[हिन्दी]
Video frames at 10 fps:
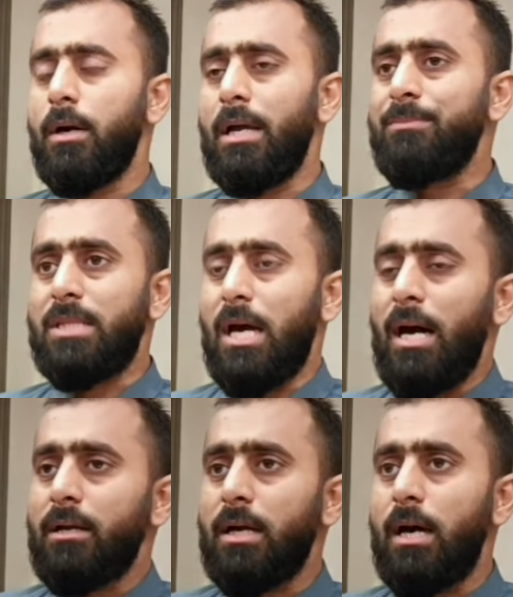
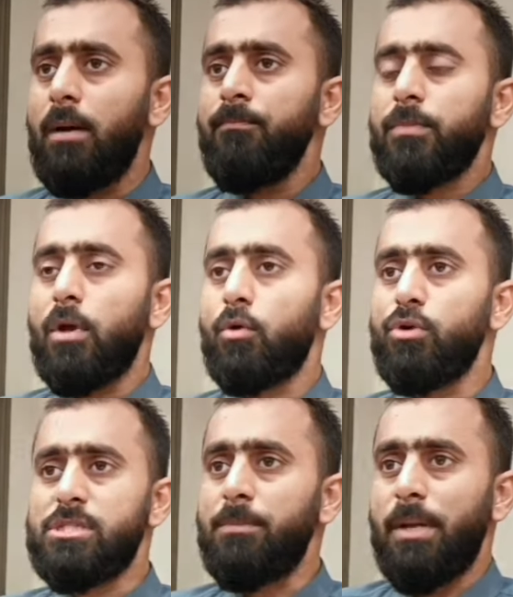इम्तिहान का
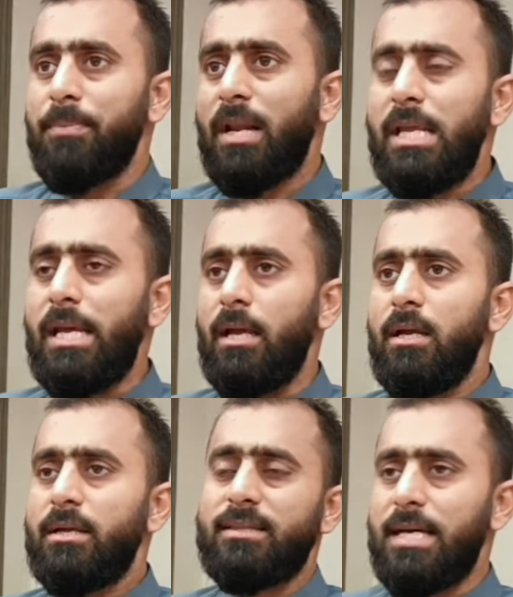क्वेश्चन पेपर नहीं है
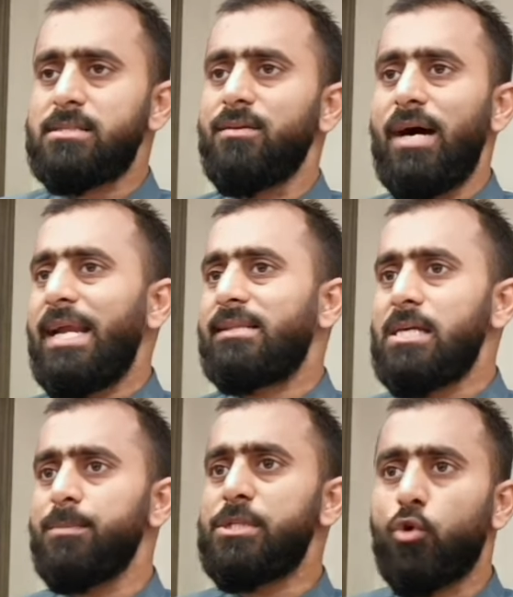कि दस सवाल है
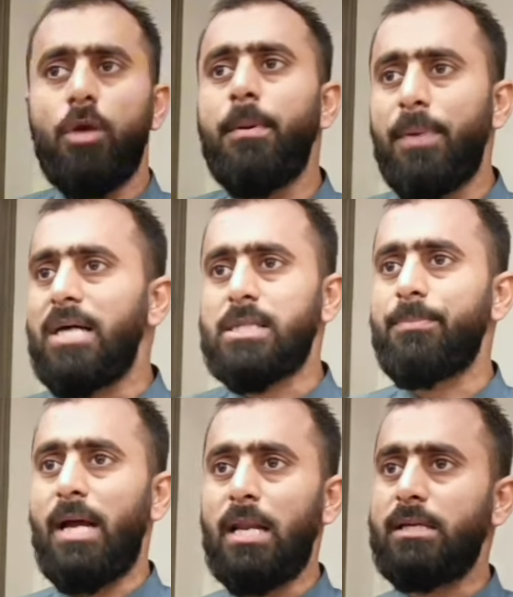दस में से कोई भी पांच
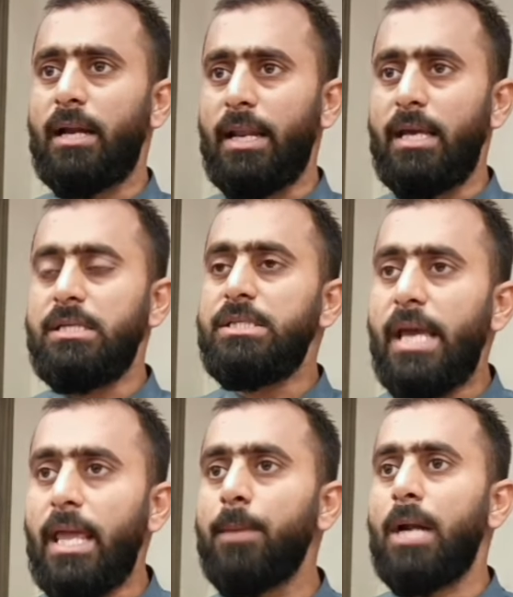आपने हल करने हैं ये
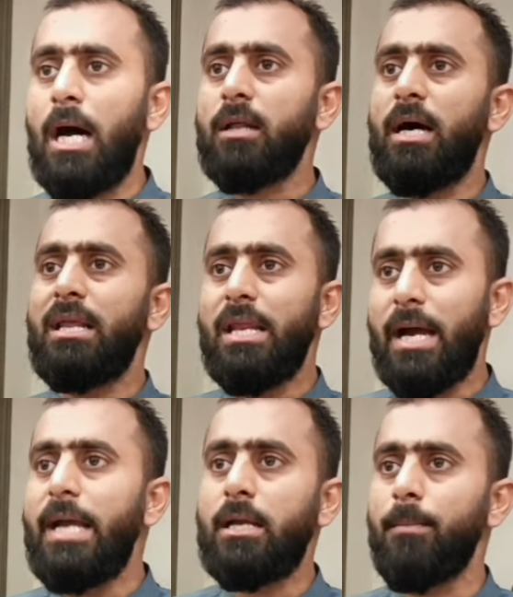इमरान खान की
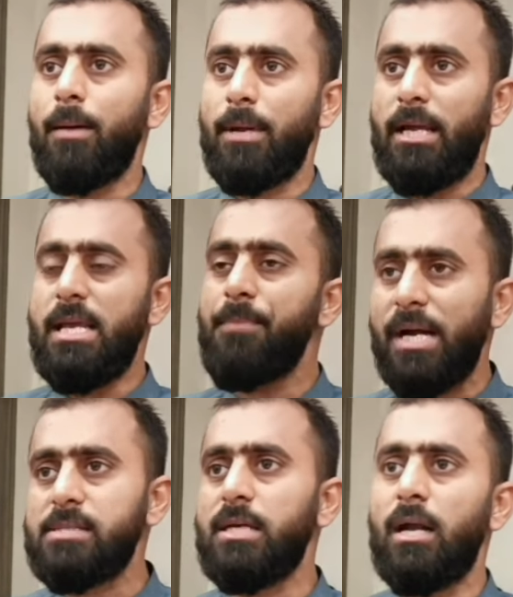रिहाई का मामला है ये
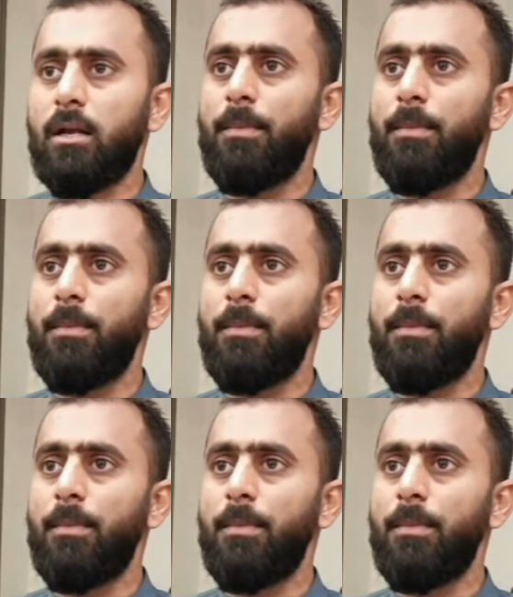पाकिस्तान का